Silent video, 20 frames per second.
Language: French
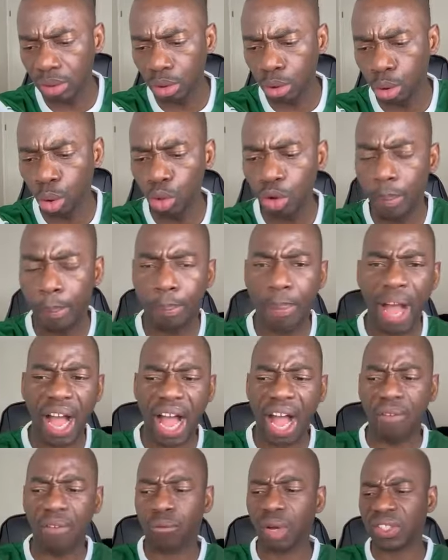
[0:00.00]
de ne pas
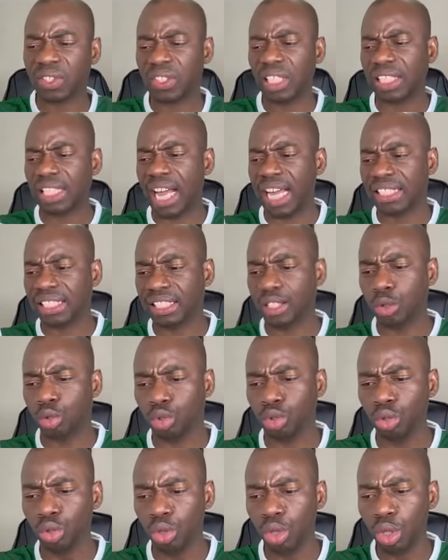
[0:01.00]
avoir cette
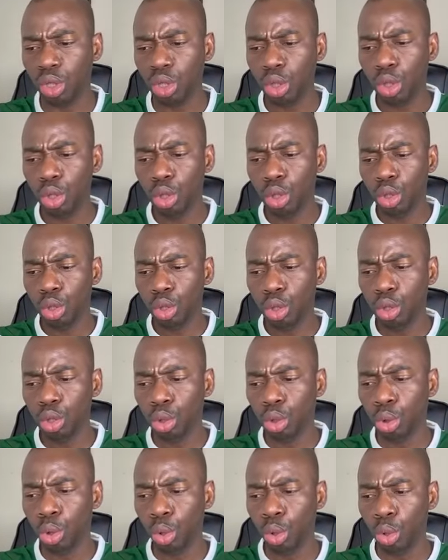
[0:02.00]
attitude
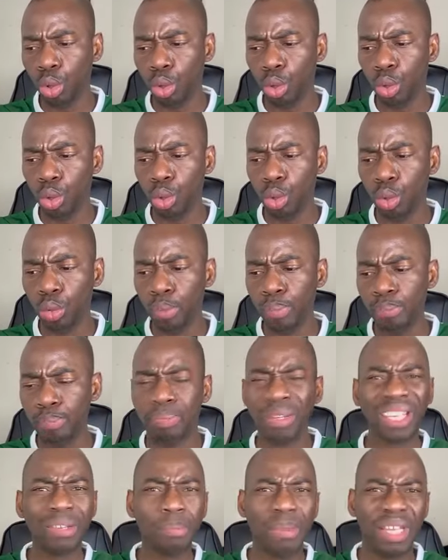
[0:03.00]
de
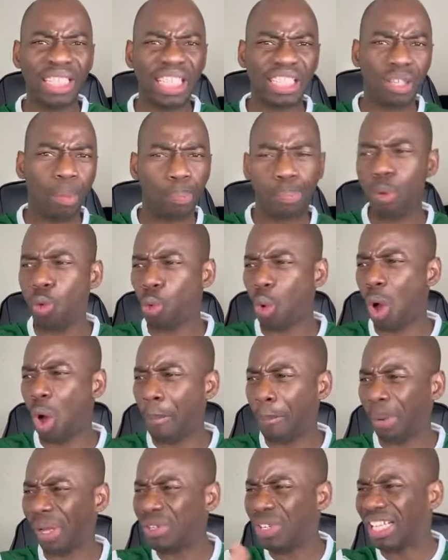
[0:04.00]
brimer des gens. Pourquoi on
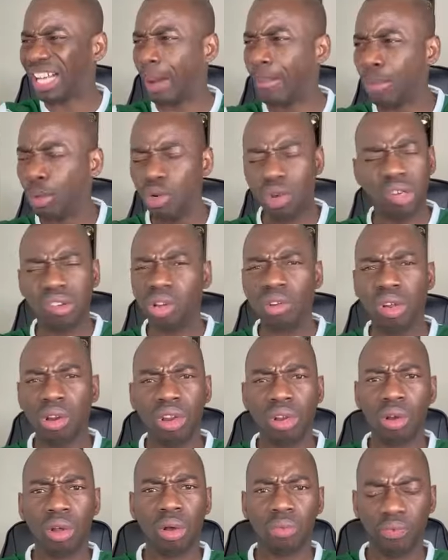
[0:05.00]
prend une camion Non, non,
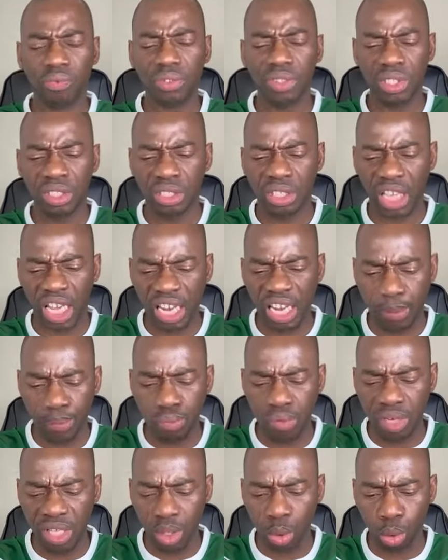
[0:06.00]
non, non, Diana
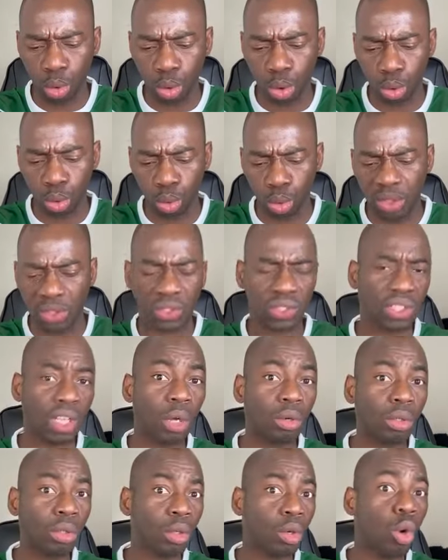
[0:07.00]
Bouli, aujourd'hui,
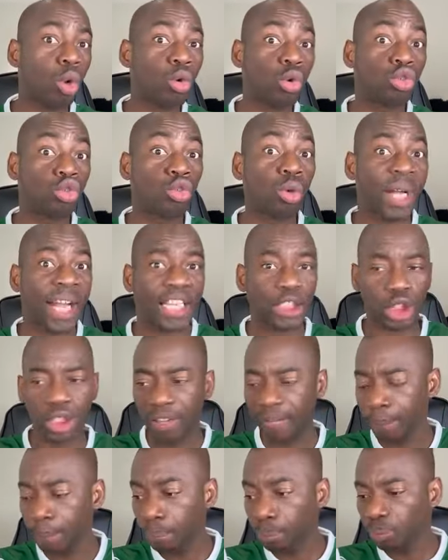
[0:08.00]
sans qu'on le se cache,
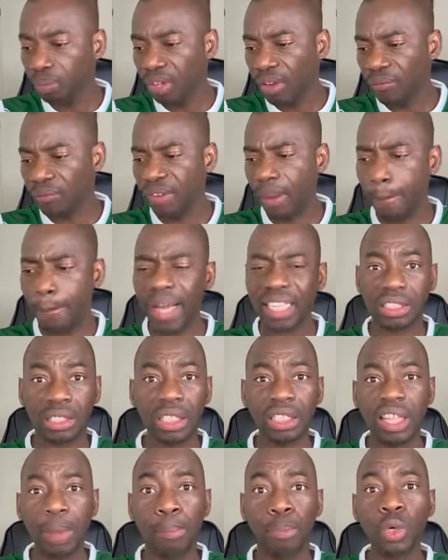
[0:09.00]
fait partie
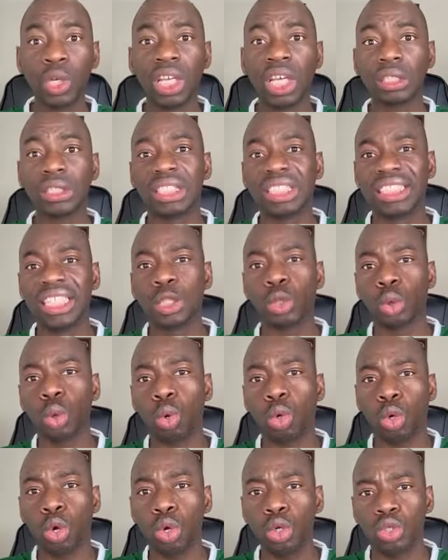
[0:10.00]
des plus grandes
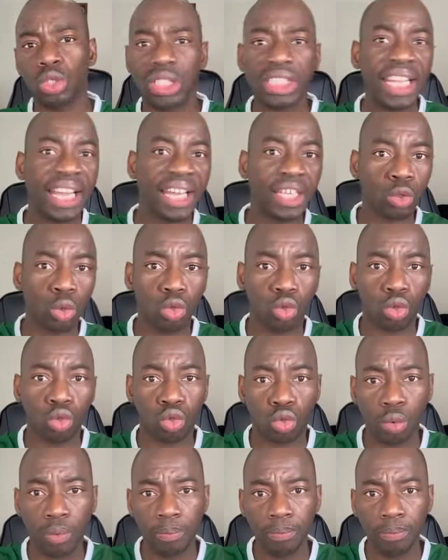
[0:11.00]
TikTokeuses des réseaux sociaux.